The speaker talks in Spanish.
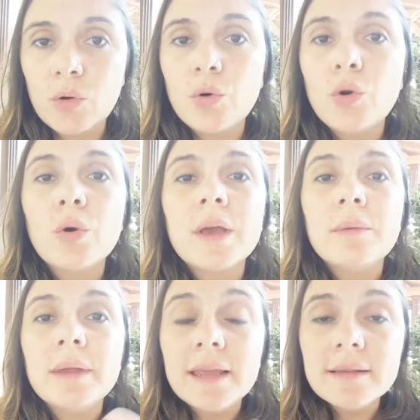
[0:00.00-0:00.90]
con lo que
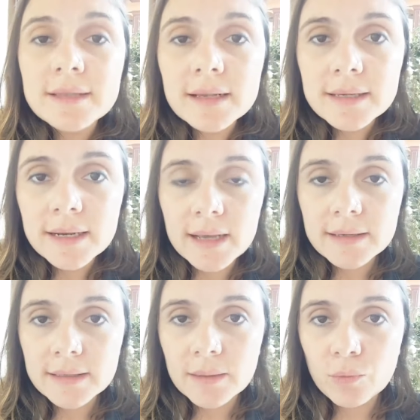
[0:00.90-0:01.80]
viniste a hacer a
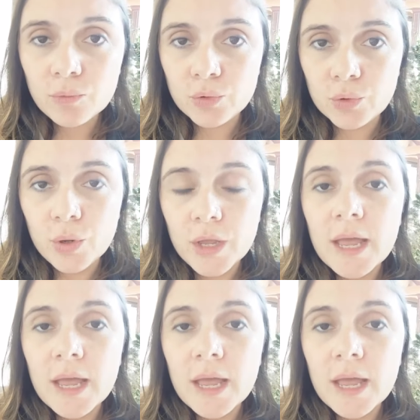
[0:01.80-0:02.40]
este mundo,